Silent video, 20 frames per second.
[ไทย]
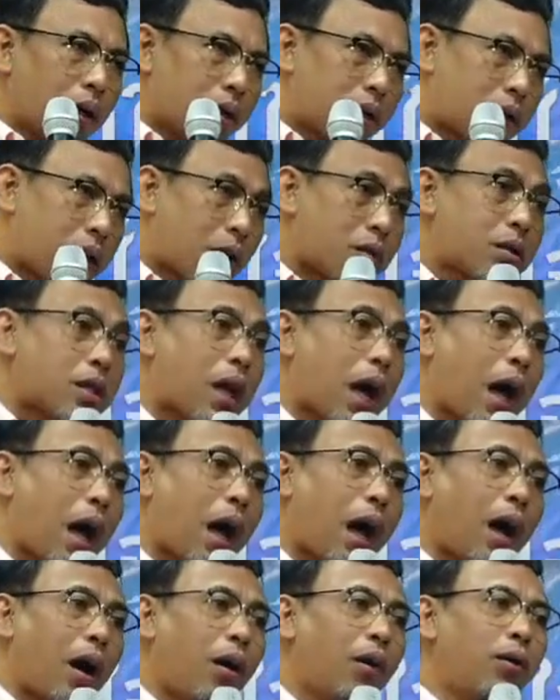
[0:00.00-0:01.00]
เจ้าสา
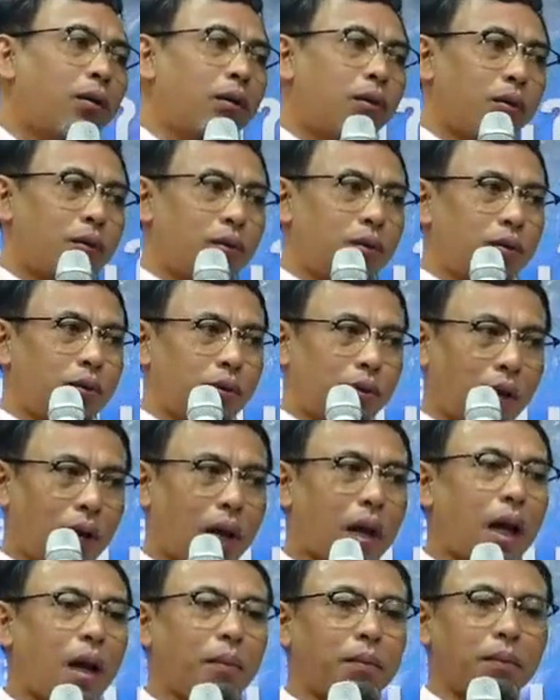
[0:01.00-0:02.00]
วนะ
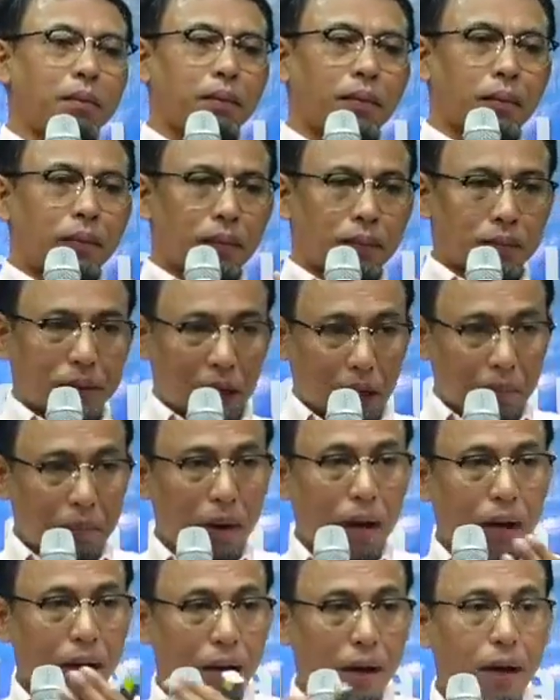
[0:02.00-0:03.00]
ครับสา
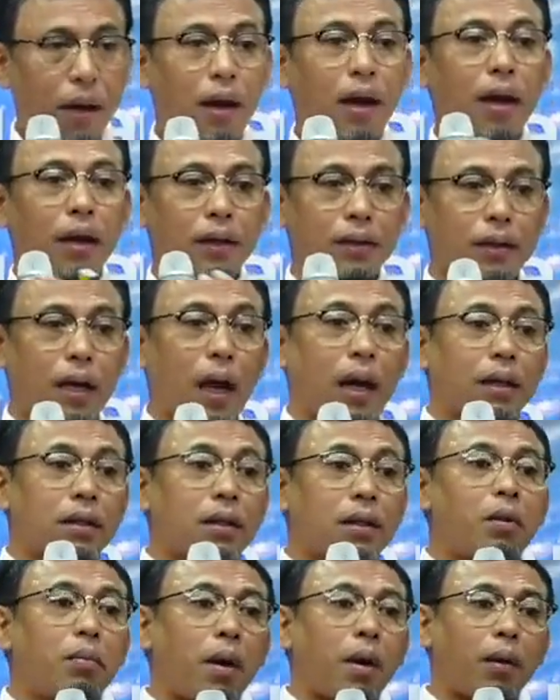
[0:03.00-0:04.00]
มารถเรียกจาก
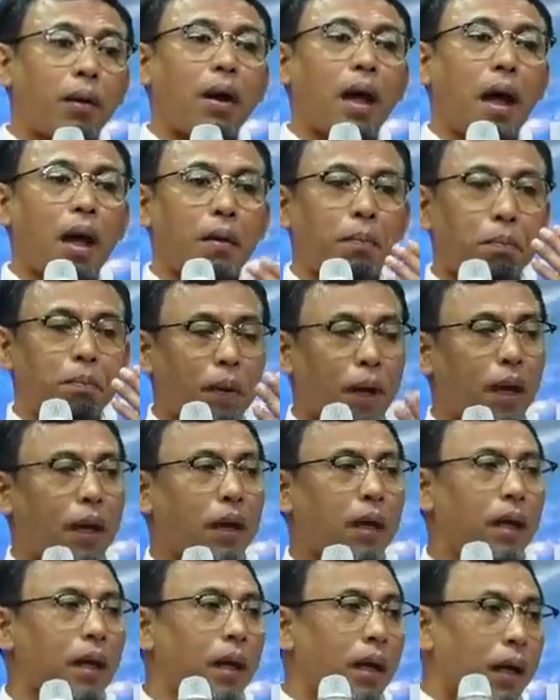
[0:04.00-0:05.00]
เจ้าบ่าวได้เป็น
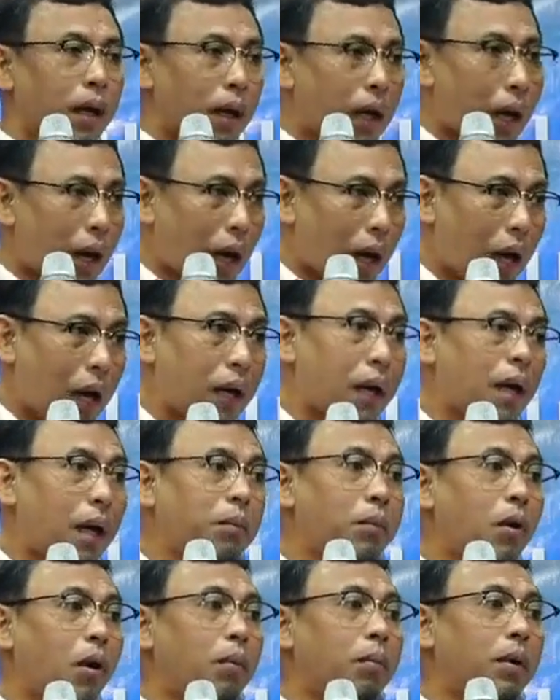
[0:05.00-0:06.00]
ค่า
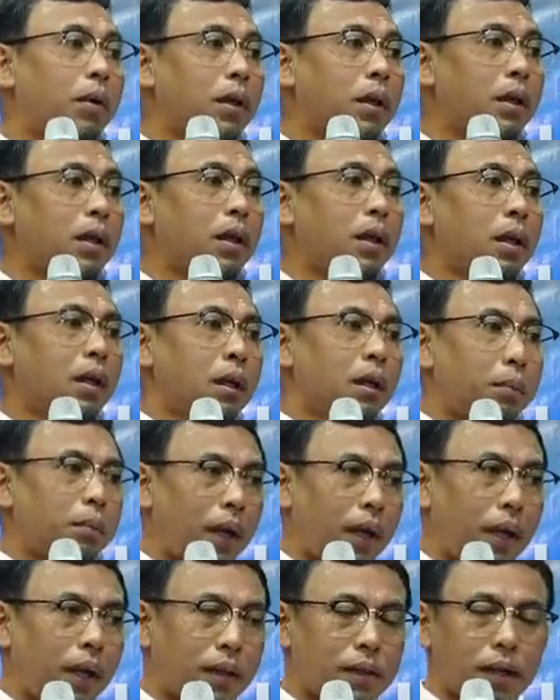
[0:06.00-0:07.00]
น้ำนมหรือเป็
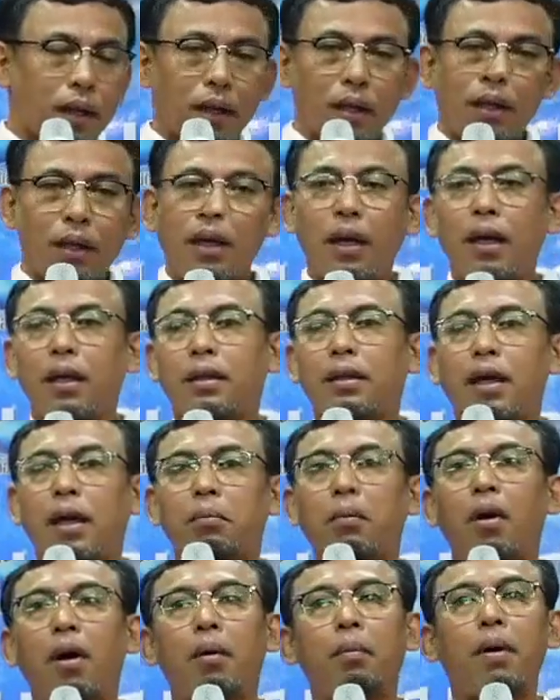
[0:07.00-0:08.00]
นสิ่งที่จะ
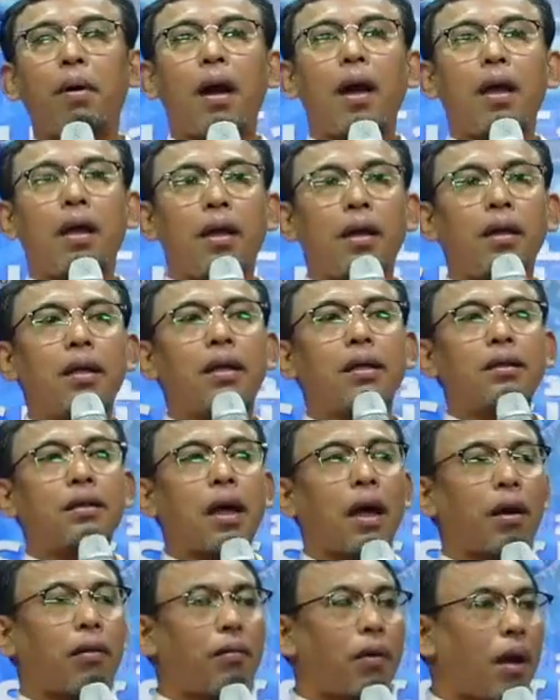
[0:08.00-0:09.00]
มอบให้เนื่อง
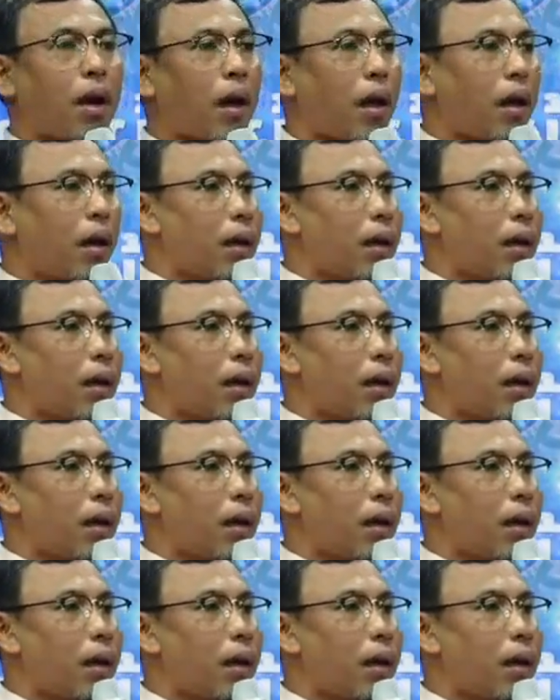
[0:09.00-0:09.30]
จากว่า